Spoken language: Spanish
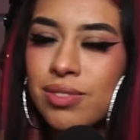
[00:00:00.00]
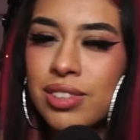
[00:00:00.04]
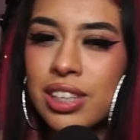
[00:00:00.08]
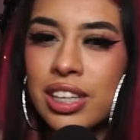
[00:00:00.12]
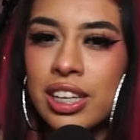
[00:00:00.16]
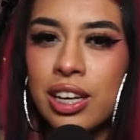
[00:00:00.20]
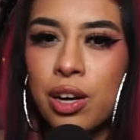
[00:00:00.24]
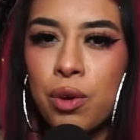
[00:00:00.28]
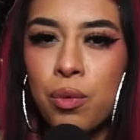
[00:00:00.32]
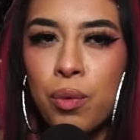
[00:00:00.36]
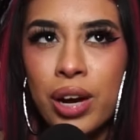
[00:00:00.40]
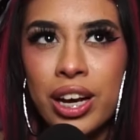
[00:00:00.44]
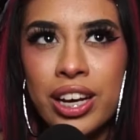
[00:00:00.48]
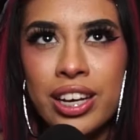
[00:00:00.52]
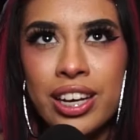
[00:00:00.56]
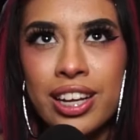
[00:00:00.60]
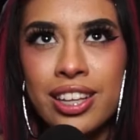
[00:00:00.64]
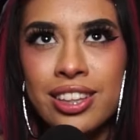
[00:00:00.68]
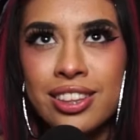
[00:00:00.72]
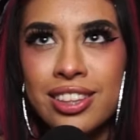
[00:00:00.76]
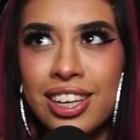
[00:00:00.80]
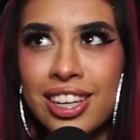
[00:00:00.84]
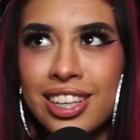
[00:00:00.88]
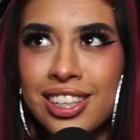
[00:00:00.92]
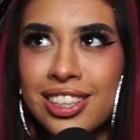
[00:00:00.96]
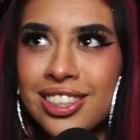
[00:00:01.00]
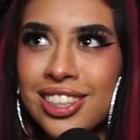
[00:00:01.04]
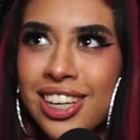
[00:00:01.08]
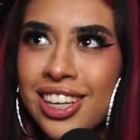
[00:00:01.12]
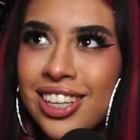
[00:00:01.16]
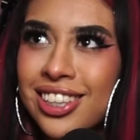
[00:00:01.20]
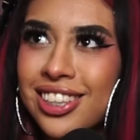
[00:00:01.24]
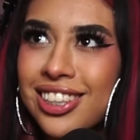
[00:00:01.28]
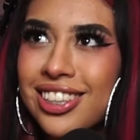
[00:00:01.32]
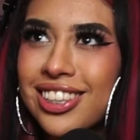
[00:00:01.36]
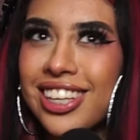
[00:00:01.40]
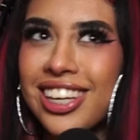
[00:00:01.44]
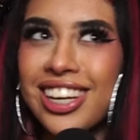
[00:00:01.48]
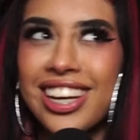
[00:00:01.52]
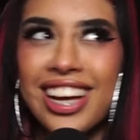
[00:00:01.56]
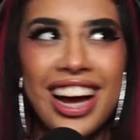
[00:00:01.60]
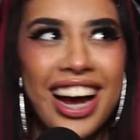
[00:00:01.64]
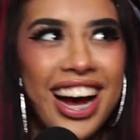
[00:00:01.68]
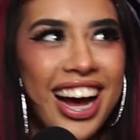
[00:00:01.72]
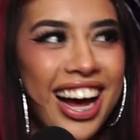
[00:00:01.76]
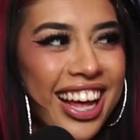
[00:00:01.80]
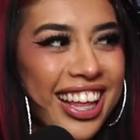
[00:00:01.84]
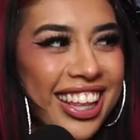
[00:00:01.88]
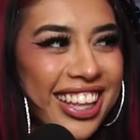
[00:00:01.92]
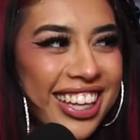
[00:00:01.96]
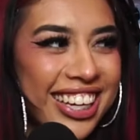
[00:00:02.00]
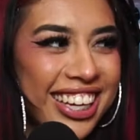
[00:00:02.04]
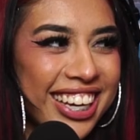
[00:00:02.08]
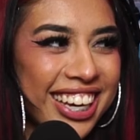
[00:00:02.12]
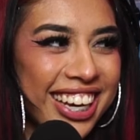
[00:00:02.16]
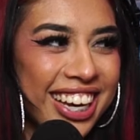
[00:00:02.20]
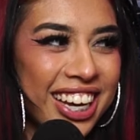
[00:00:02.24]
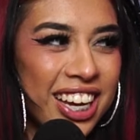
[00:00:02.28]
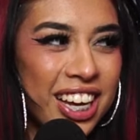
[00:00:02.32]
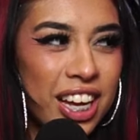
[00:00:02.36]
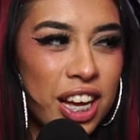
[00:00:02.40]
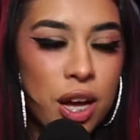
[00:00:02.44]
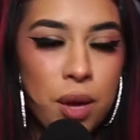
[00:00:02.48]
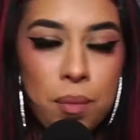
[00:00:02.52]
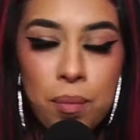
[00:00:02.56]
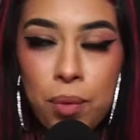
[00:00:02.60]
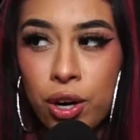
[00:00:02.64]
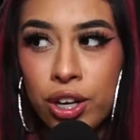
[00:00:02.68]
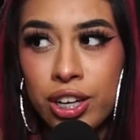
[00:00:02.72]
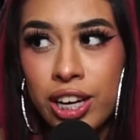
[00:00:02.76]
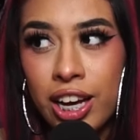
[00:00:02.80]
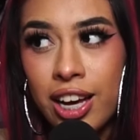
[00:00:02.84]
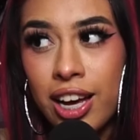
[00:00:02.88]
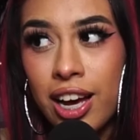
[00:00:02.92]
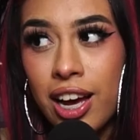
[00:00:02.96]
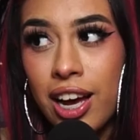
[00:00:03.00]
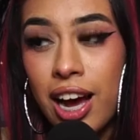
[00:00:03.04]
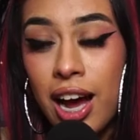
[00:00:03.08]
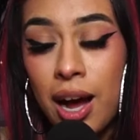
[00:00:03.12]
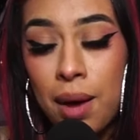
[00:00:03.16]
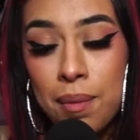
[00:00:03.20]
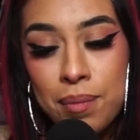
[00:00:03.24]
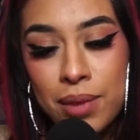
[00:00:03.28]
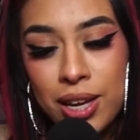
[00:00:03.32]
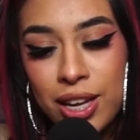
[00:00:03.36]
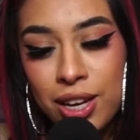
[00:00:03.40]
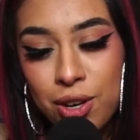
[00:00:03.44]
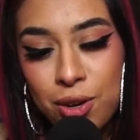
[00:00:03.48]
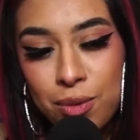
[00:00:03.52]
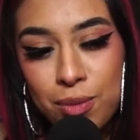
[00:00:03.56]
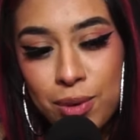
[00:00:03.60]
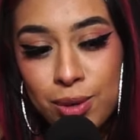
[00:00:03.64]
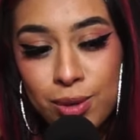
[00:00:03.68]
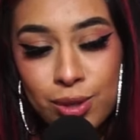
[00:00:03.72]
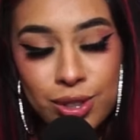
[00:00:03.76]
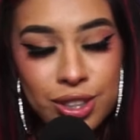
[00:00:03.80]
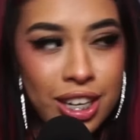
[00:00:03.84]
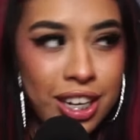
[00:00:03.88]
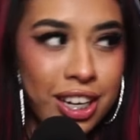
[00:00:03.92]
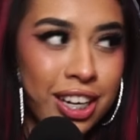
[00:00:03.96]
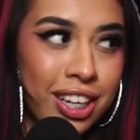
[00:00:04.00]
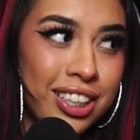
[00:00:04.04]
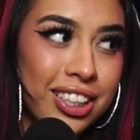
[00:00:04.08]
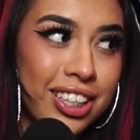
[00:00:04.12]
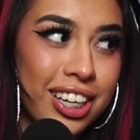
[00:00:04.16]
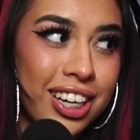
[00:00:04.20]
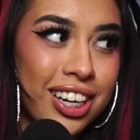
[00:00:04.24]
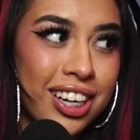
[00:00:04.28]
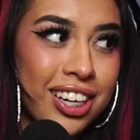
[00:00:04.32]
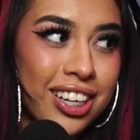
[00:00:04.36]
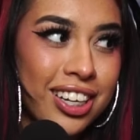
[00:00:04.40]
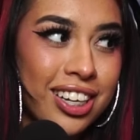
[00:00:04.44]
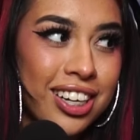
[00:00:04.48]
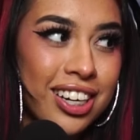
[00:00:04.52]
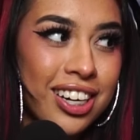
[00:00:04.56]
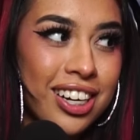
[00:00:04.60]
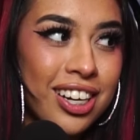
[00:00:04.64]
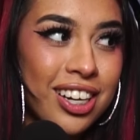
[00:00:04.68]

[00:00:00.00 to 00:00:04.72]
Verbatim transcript: Dije, güey, qué interesante. Ah, de que, porque a mí no me gusta cantar.